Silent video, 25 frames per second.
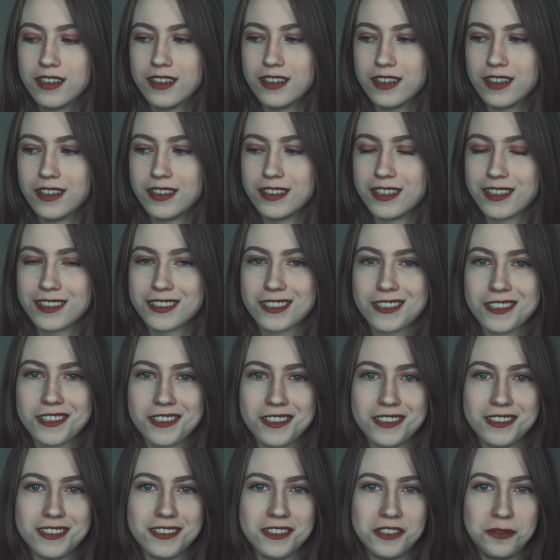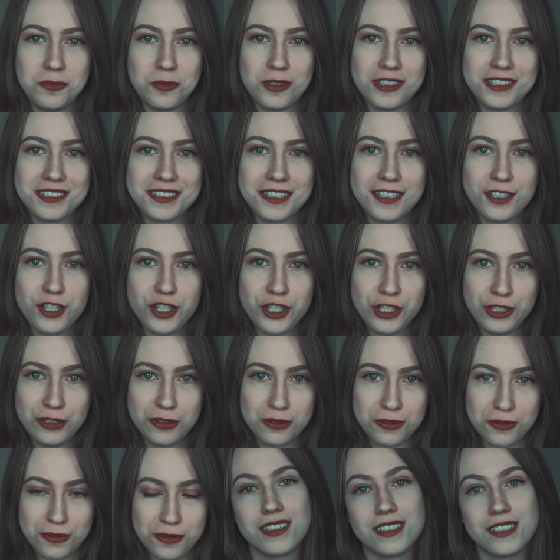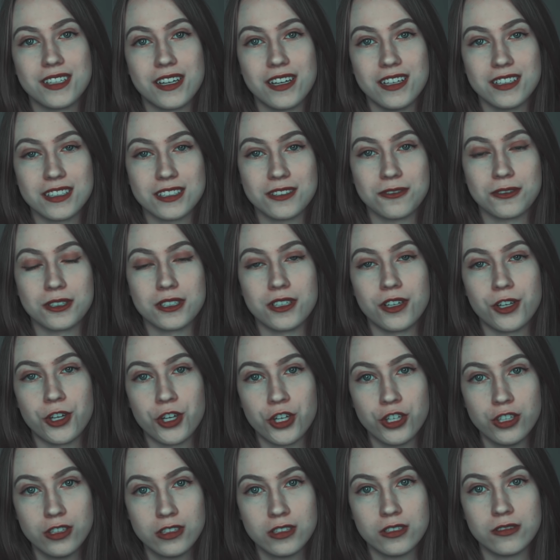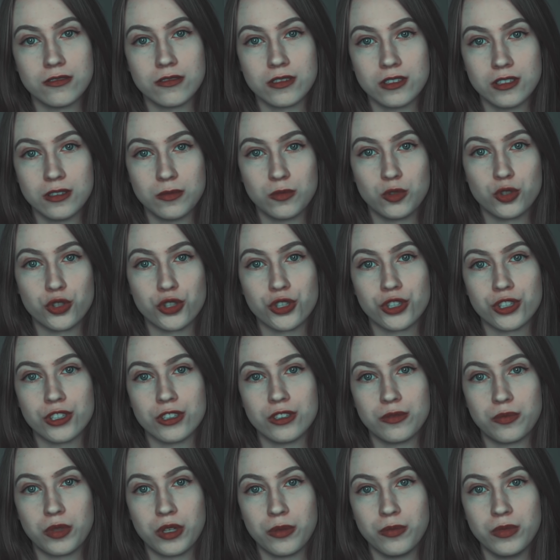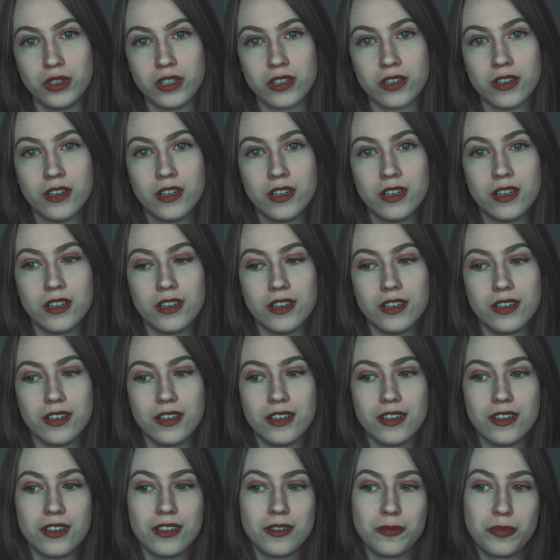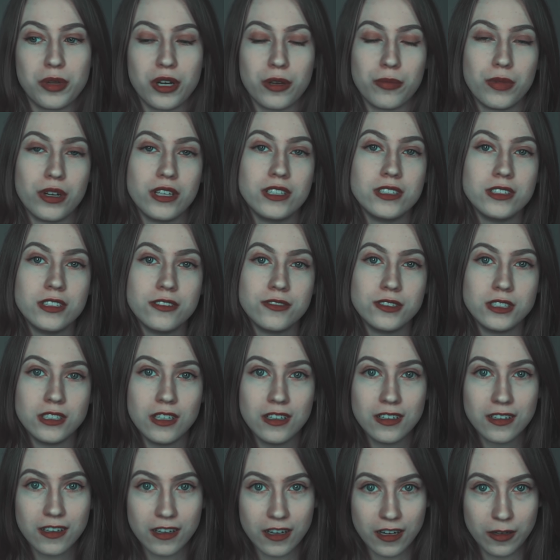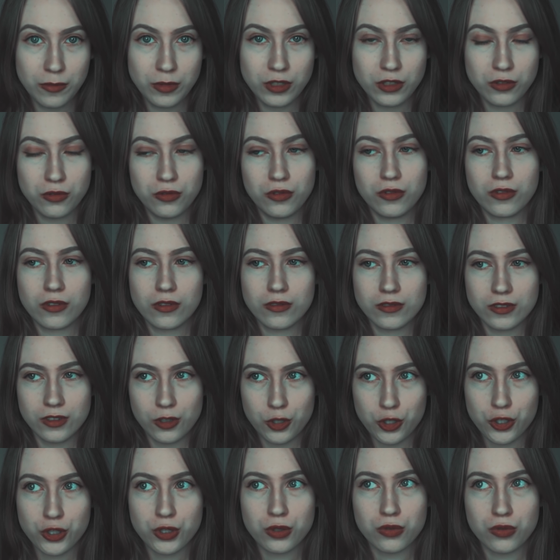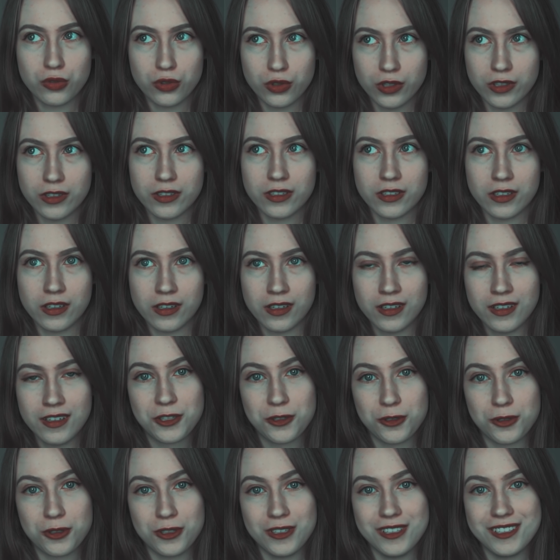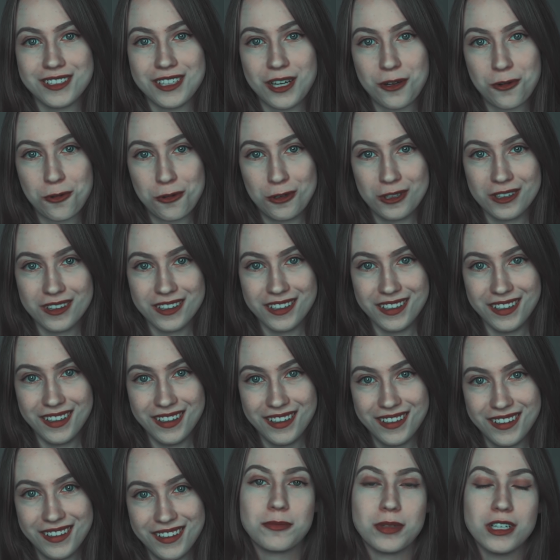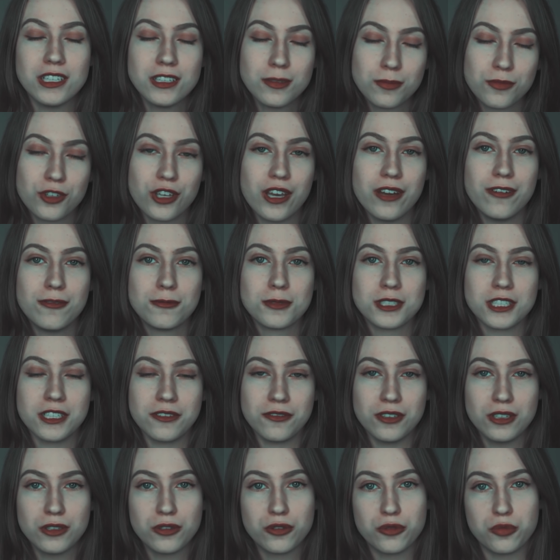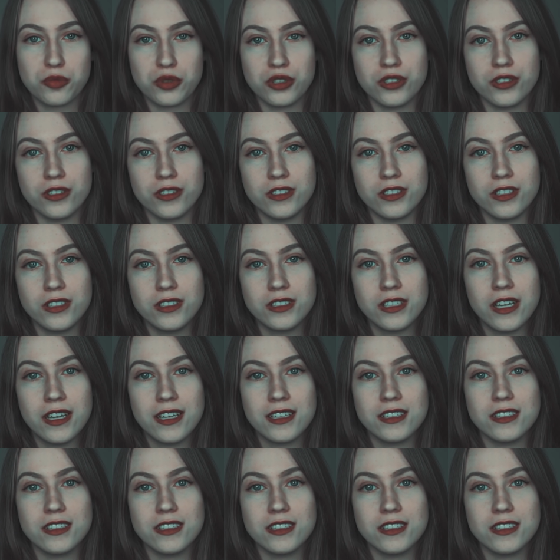так сказать, иметь защиту. Средства защиты вы можете, например, а, приобрести в Телеграме, но ну, зачастую это что-то незаконное. Поэтому я вам советую посетить